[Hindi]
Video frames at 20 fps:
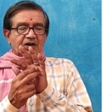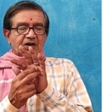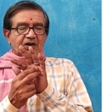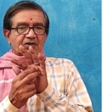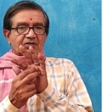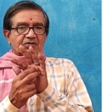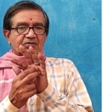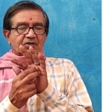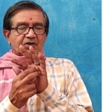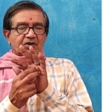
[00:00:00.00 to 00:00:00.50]

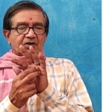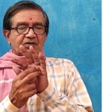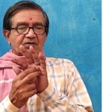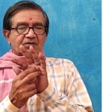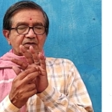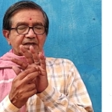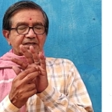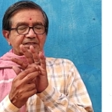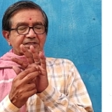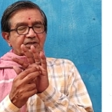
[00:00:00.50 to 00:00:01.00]
और
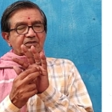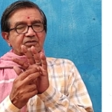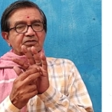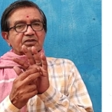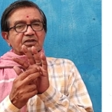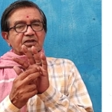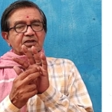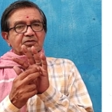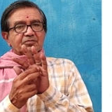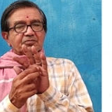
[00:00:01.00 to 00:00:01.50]
और ऐसे
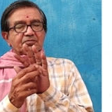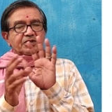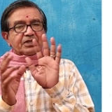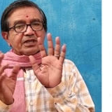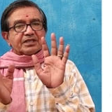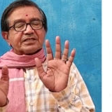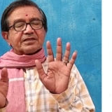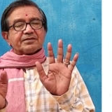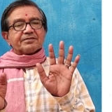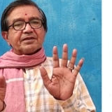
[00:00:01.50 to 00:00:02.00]
लोग
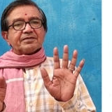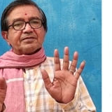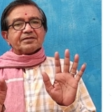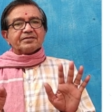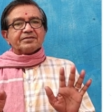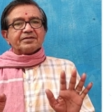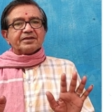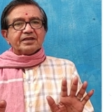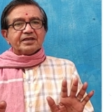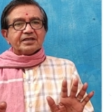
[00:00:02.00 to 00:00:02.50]
बुरे समय में
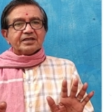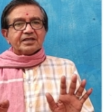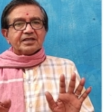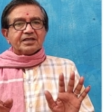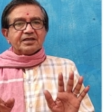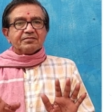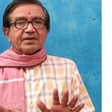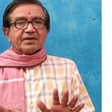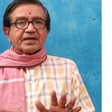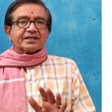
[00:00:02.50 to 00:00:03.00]
भी
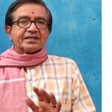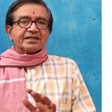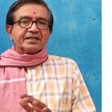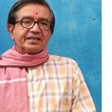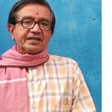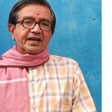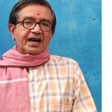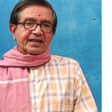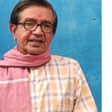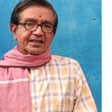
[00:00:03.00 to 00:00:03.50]
हिम्मत
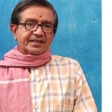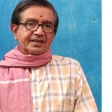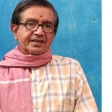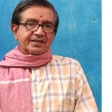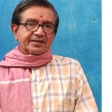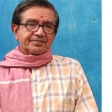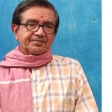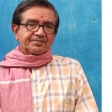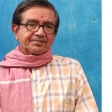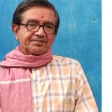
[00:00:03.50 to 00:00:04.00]
नहीं हारते
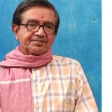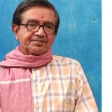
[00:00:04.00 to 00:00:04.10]
हैं